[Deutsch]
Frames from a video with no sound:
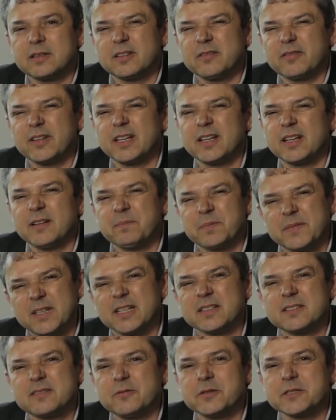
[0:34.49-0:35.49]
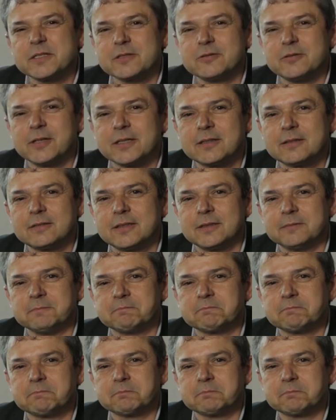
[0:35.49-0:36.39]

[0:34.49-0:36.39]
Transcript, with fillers: und ich finde, jetzt wird es gut tun.